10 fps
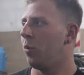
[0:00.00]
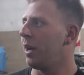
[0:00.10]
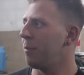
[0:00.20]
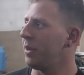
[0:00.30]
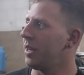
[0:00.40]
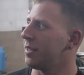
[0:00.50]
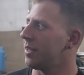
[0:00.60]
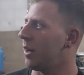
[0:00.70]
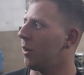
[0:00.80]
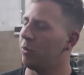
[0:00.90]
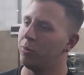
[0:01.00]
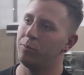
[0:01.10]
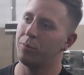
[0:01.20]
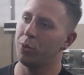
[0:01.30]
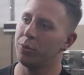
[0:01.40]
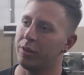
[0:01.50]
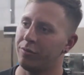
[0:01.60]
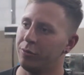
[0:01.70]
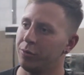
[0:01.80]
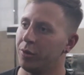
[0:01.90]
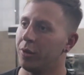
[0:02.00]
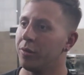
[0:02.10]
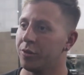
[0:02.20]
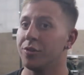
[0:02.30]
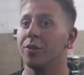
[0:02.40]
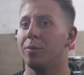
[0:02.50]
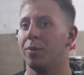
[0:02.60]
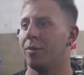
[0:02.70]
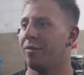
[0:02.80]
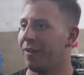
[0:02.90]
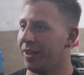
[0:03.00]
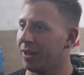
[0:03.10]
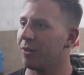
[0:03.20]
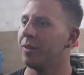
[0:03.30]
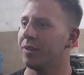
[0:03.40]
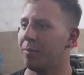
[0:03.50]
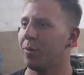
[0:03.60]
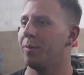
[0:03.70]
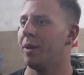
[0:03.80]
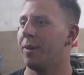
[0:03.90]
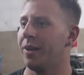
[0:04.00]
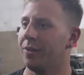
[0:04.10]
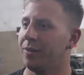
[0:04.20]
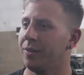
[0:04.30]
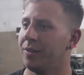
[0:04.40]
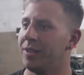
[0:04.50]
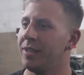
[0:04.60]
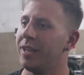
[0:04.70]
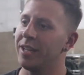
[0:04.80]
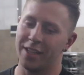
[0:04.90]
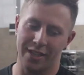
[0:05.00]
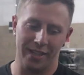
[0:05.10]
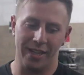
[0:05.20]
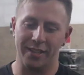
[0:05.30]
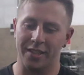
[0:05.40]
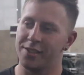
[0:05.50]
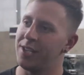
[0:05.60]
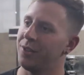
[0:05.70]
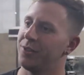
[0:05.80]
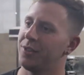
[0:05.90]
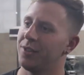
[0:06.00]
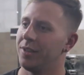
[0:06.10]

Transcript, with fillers: una pieza o un producto a futuro, nosotros lo podemos fabricar con nuestra propia mano, sin tener que ir a terceros.